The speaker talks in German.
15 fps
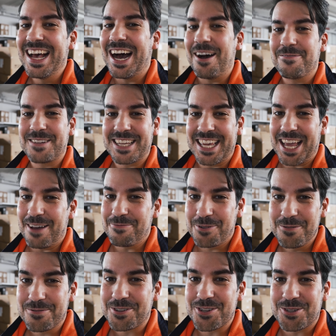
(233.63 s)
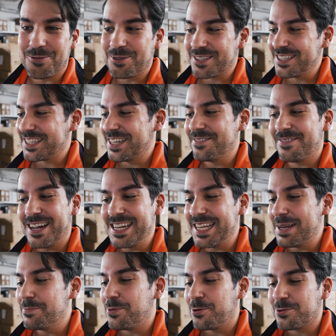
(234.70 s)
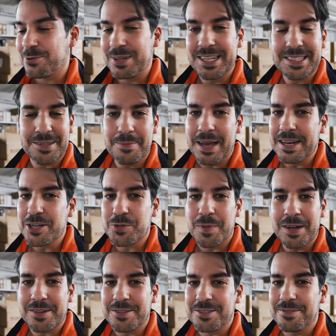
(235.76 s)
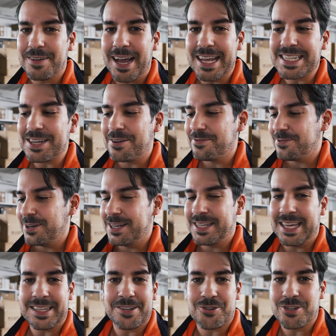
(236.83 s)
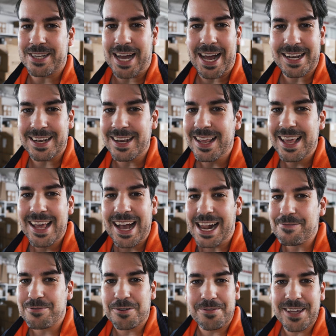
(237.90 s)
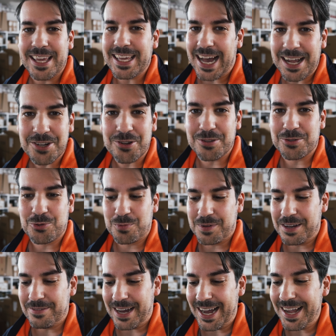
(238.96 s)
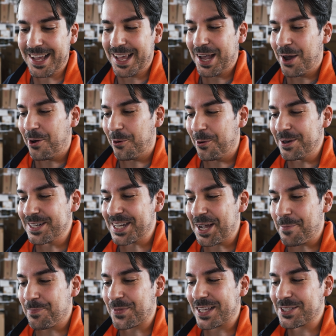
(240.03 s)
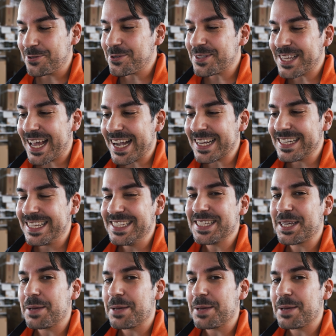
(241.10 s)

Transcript: auf die GH5 gestoßen sind, weil die in puncto Hitzemanagement und so weiter und von den technischen Daten halt vor vier Jahren schon super war und ähm, sozusagen diese